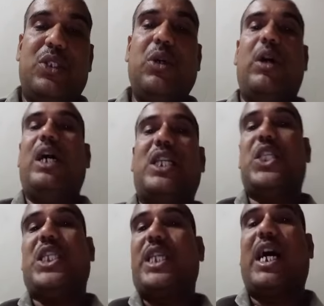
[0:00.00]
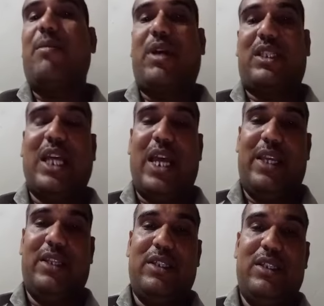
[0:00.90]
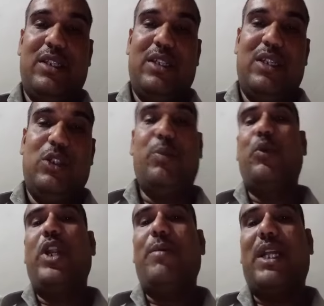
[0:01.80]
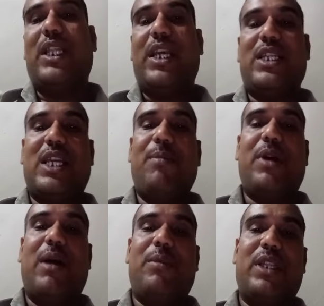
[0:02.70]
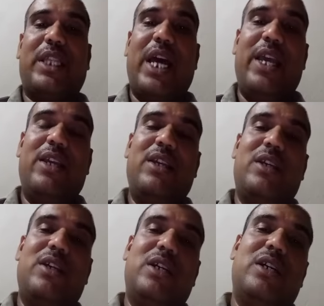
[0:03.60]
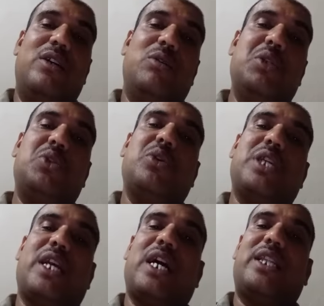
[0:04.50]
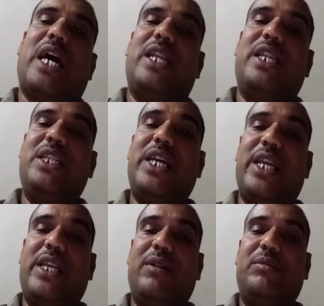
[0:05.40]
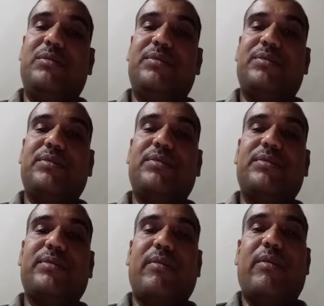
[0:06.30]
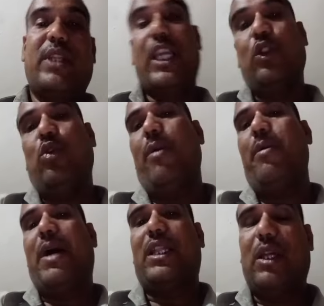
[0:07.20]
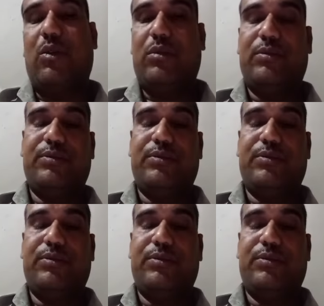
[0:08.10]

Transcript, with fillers: जो अच्छे से काम करता है जो पूर्ण ईमानदारी के साथ काम करता है उसको सरकार ध्यान ही नहीं दे रही है किंतु हमें मानता हूं